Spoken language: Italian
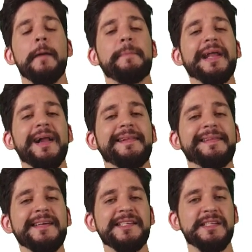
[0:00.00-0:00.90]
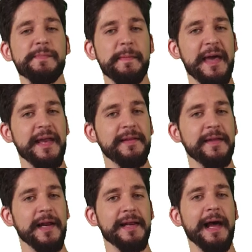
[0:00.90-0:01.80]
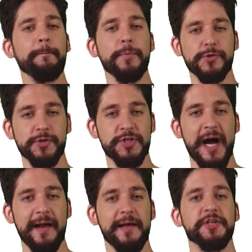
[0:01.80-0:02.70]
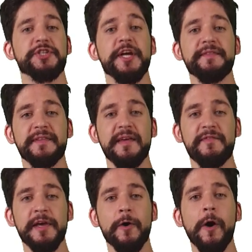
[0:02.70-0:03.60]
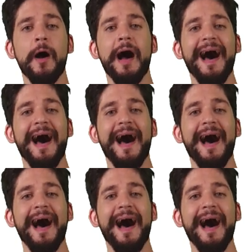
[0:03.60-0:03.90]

per altissimi meriti nel campo sociale, scientifico,